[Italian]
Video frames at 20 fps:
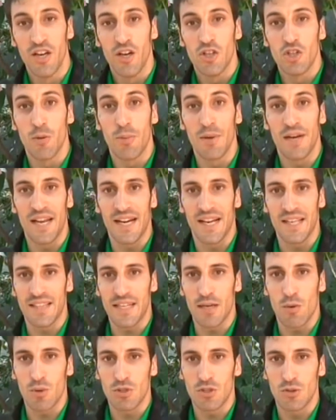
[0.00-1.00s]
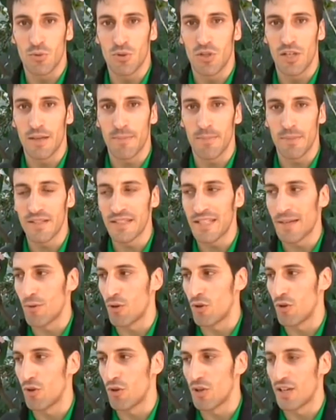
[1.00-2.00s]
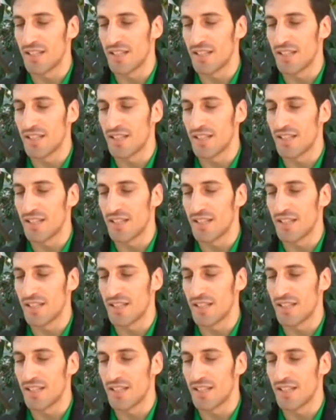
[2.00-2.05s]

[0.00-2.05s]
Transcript: Dopo neanche 3-4 minuti che partiamo,